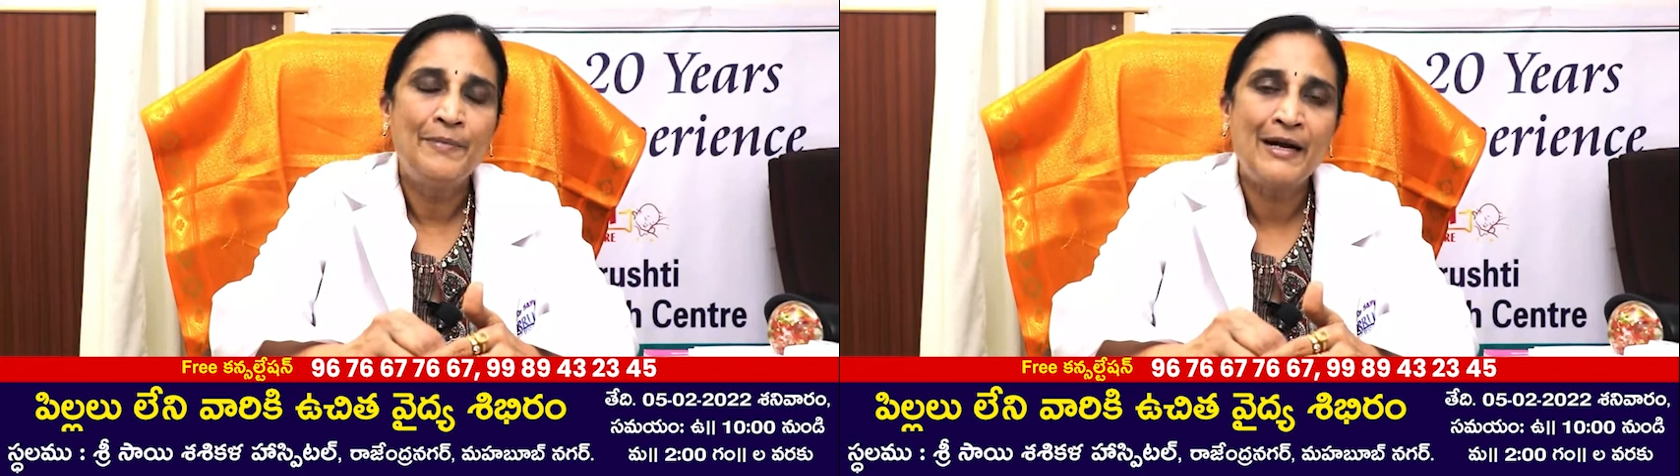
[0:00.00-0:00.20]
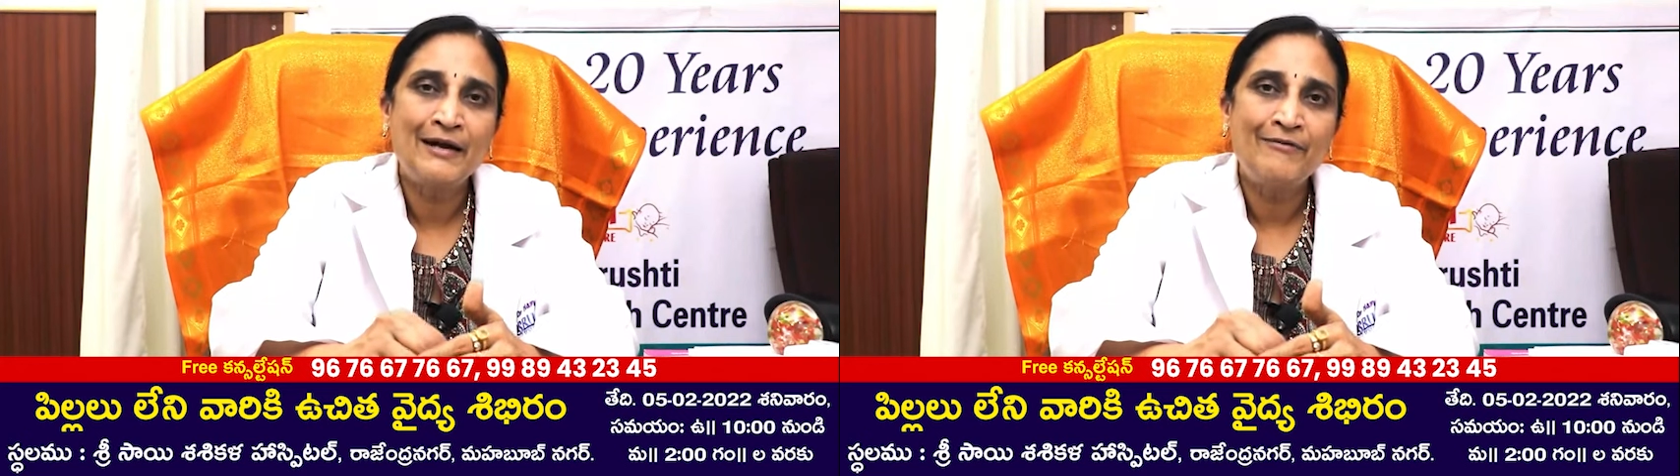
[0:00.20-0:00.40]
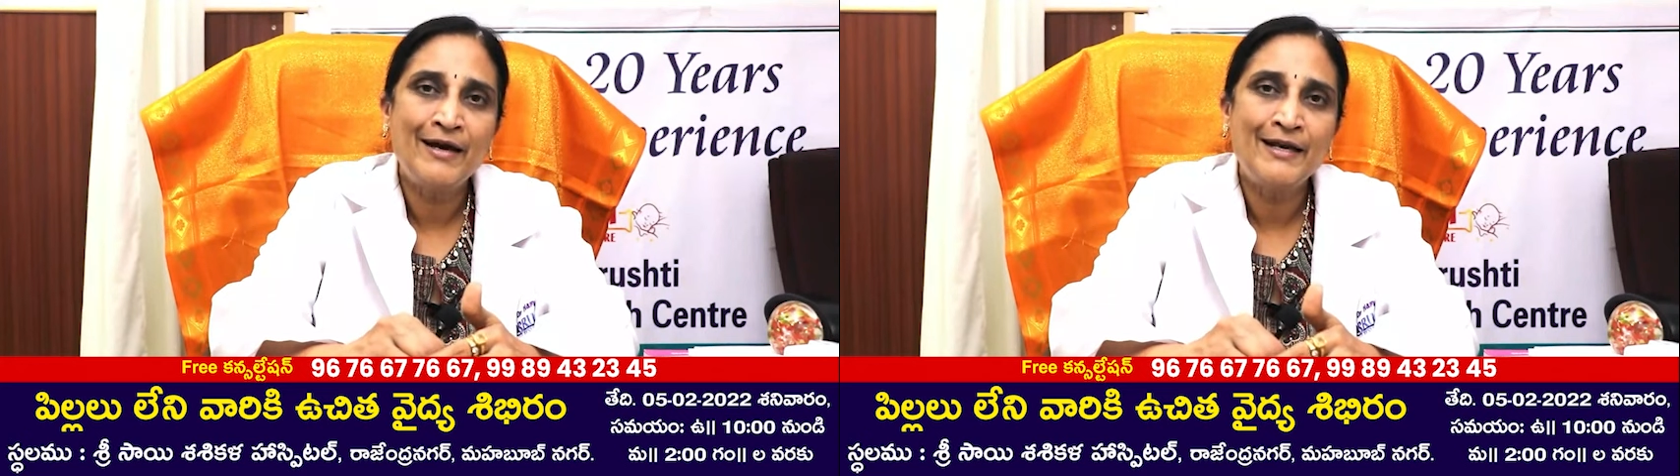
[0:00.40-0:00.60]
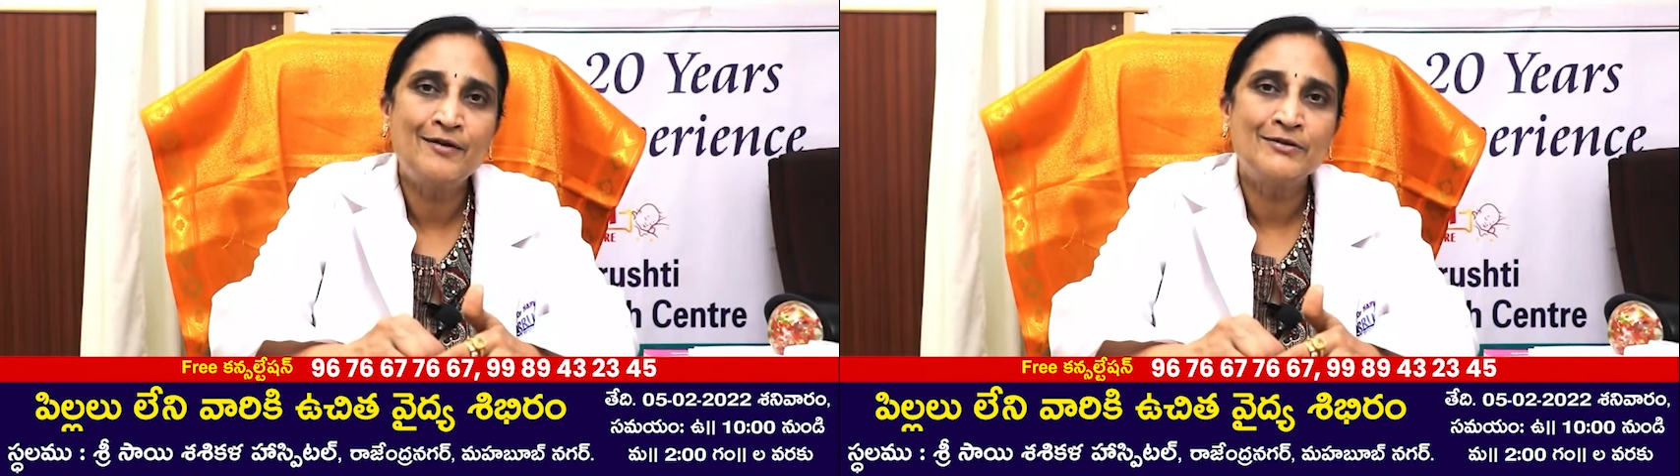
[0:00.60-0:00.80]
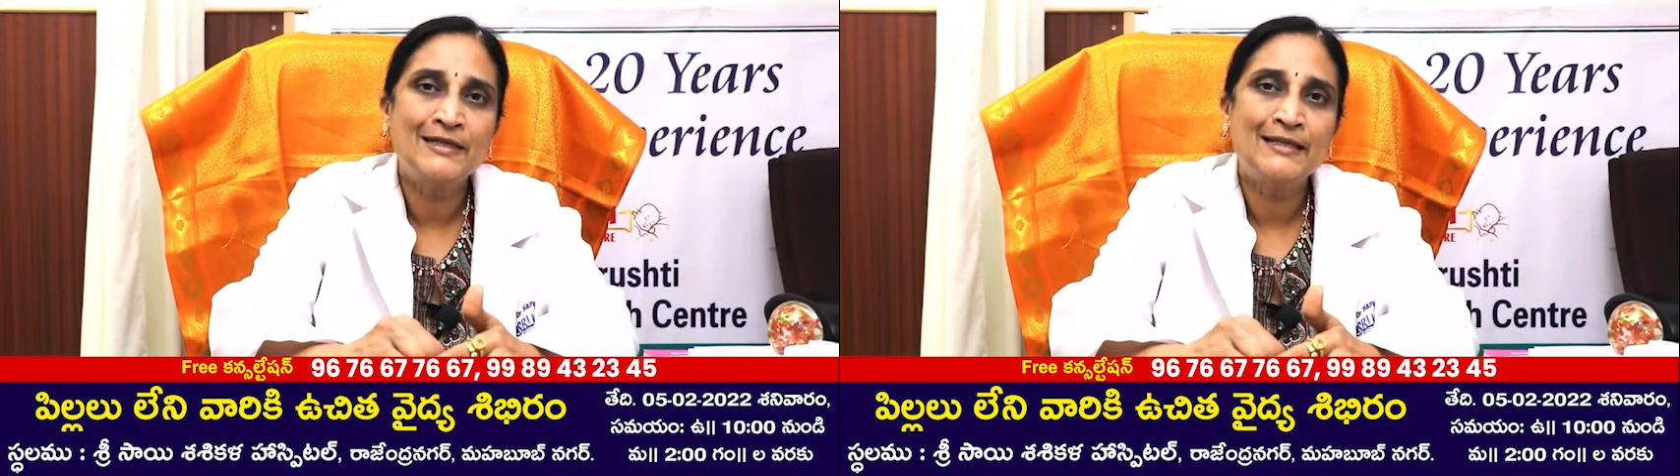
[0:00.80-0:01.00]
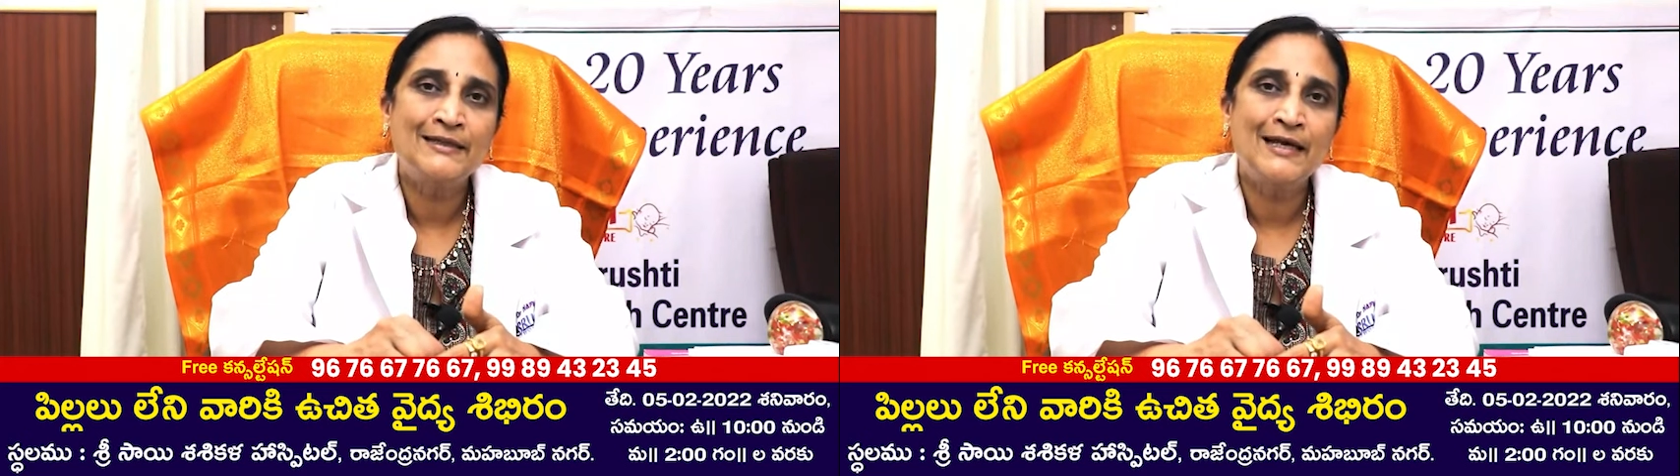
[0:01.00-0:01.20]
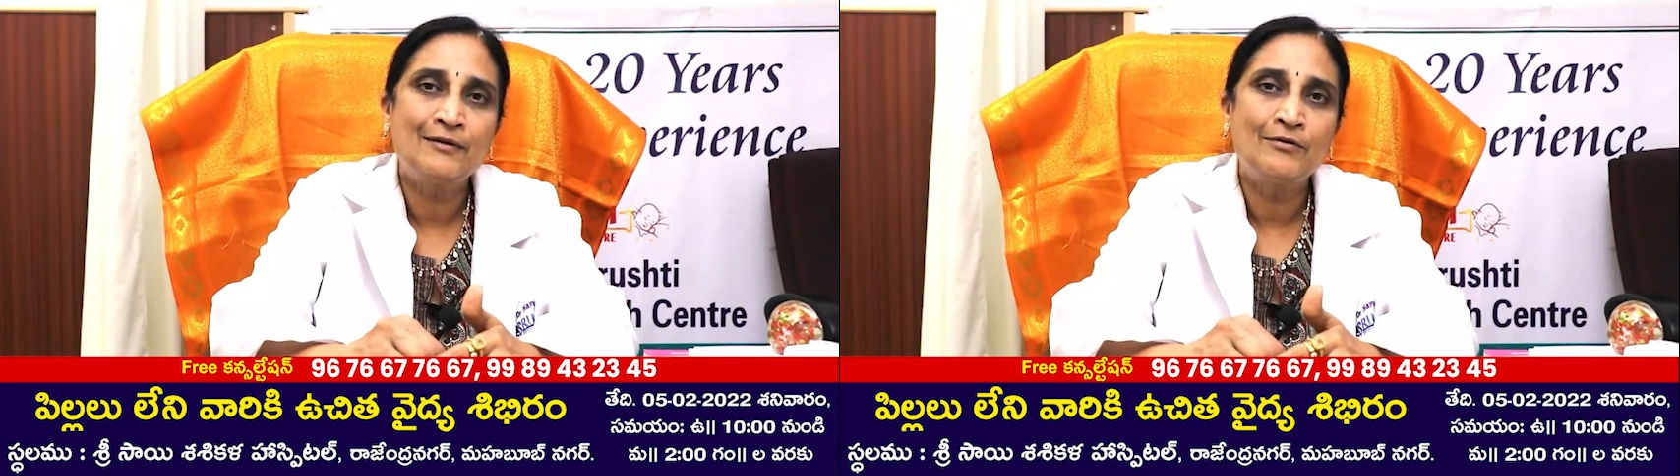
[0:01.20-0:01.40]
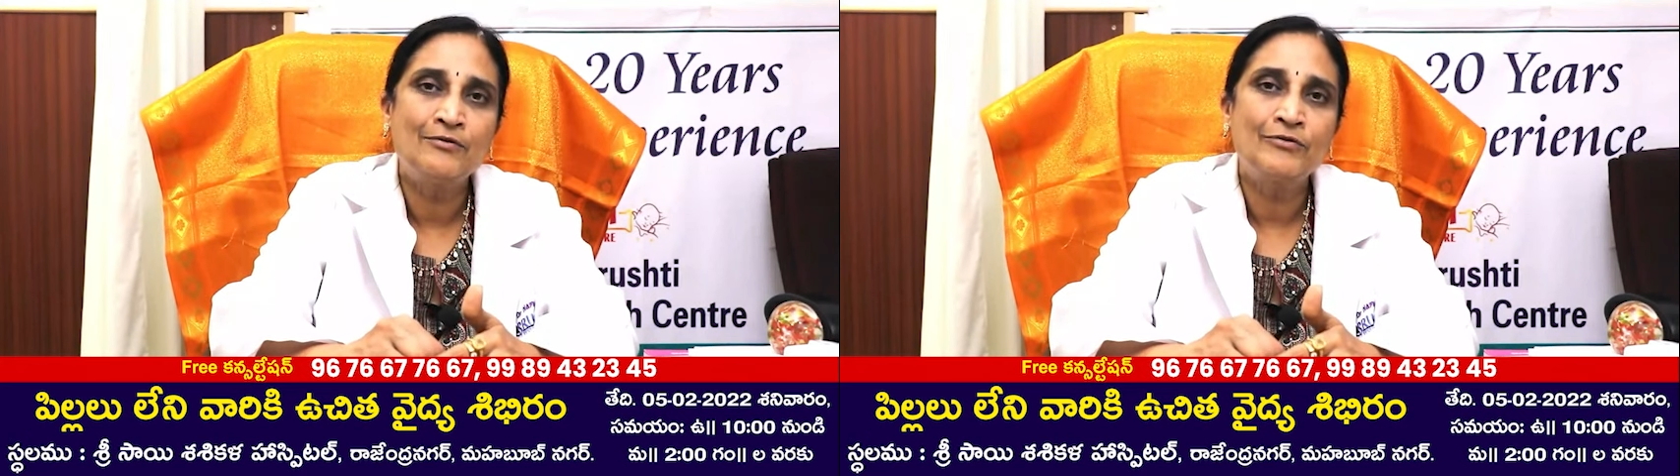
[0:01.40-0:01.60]
మగవారిలో
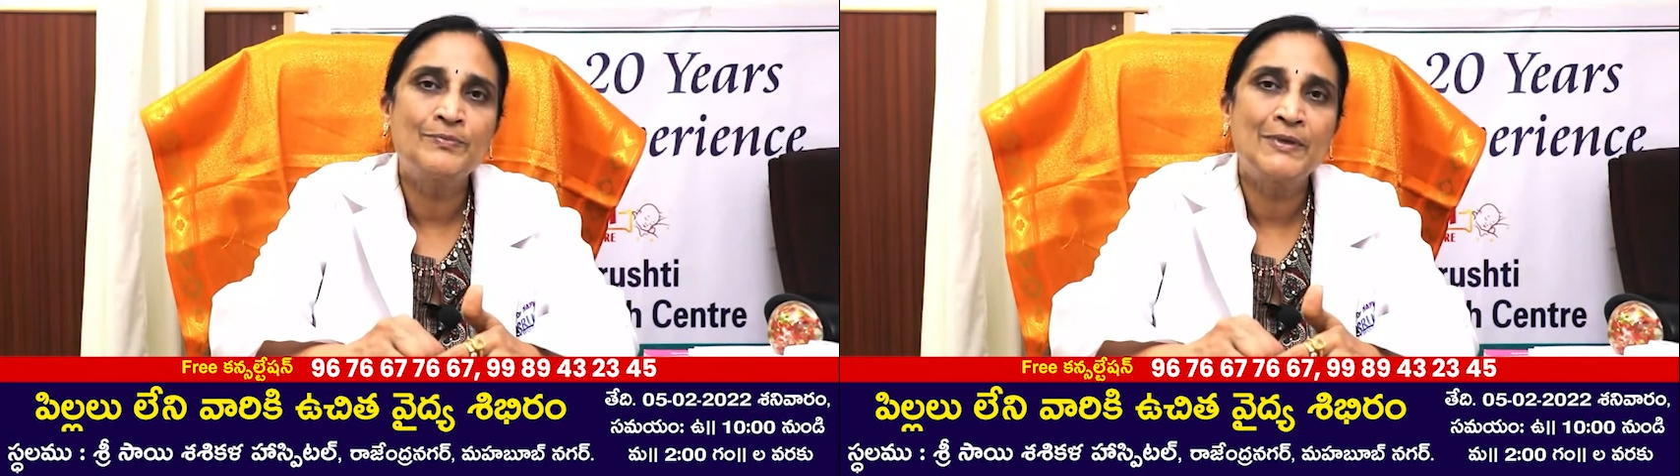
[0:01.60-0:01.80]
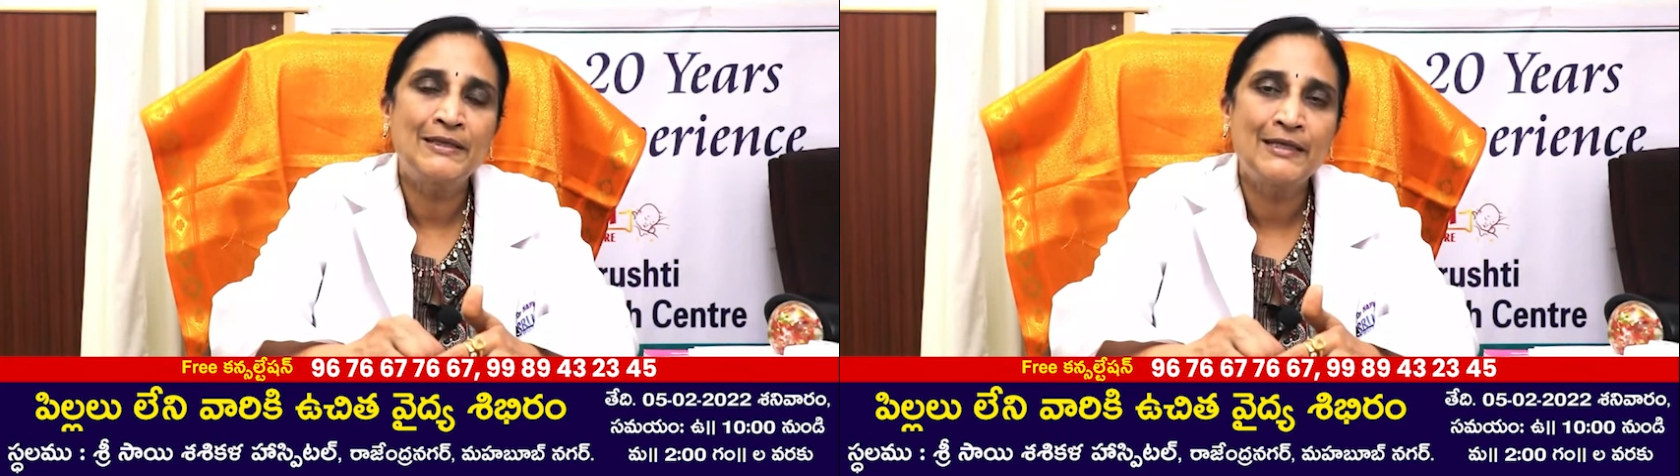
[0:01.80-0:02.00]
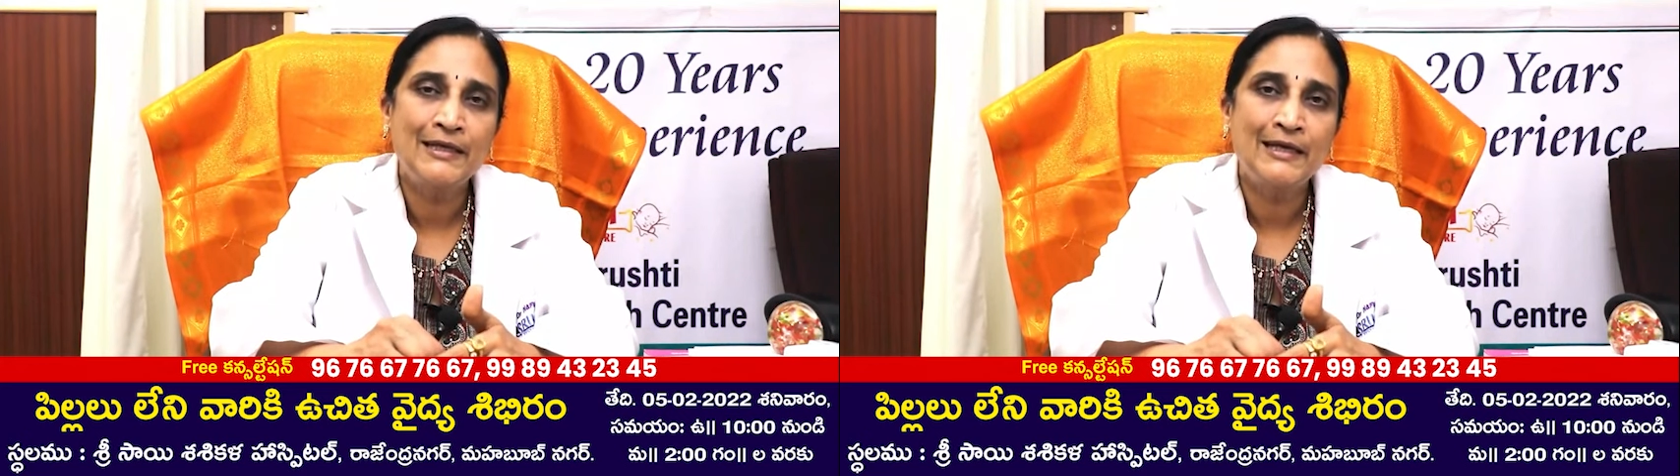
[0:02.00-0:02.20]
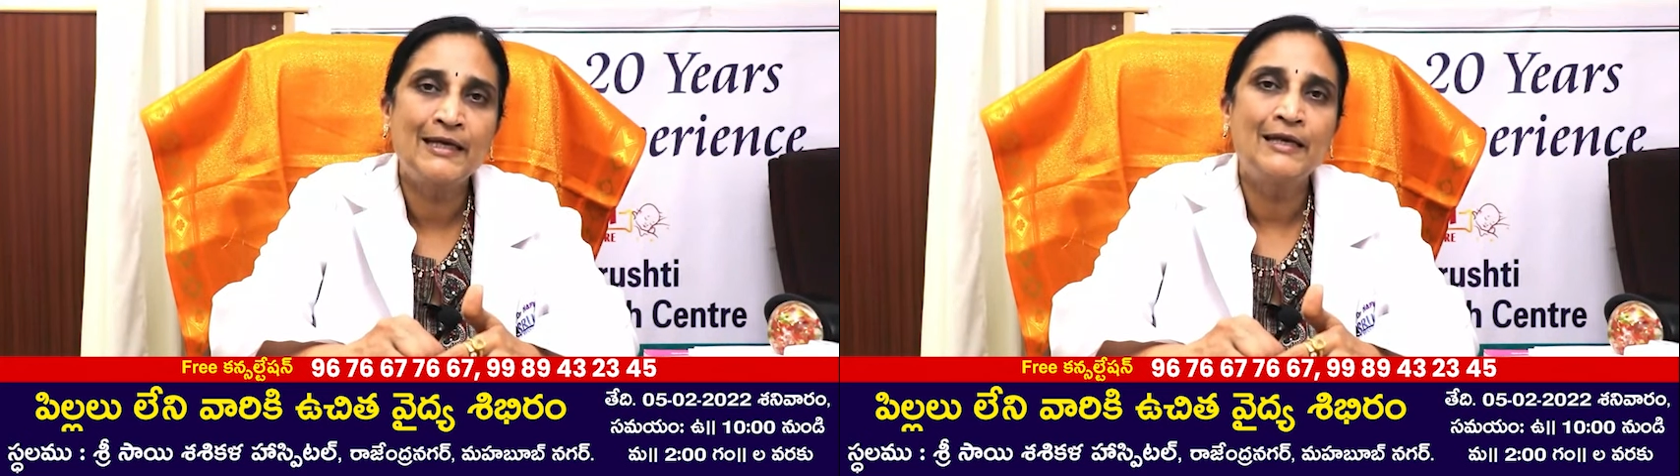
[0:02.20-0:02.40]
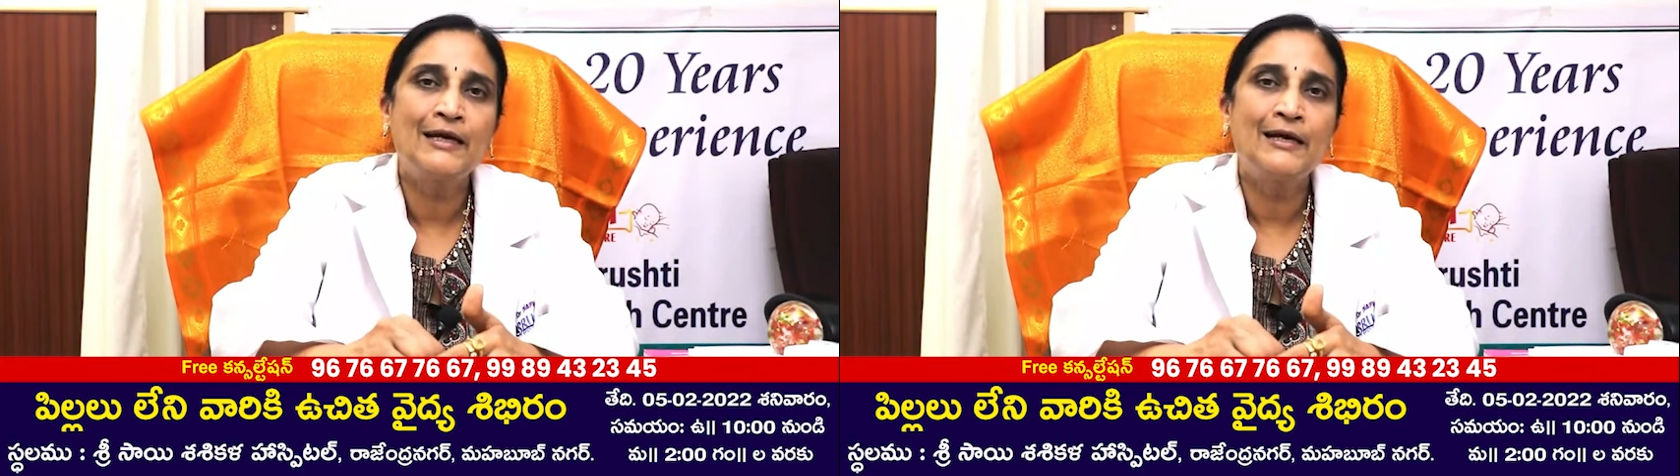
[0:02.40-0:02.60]
సంతానం ఉత్పత్తికి